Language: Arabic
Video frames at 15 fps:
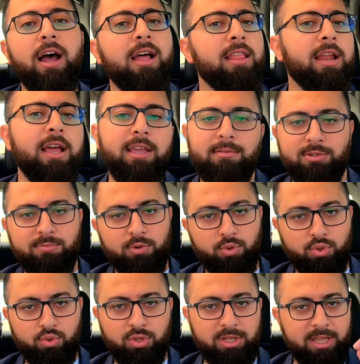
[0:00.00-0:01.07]
هذا الحكي مش
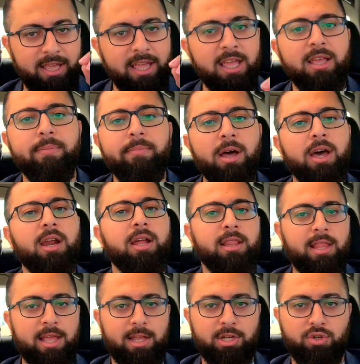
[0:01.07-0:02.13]
موجود هيك ما
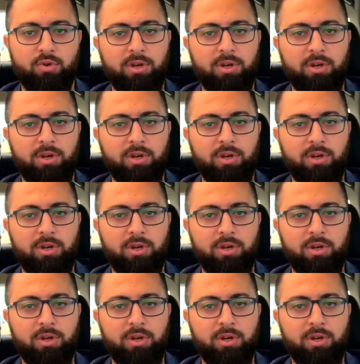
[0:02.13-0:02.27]
راح تلاقي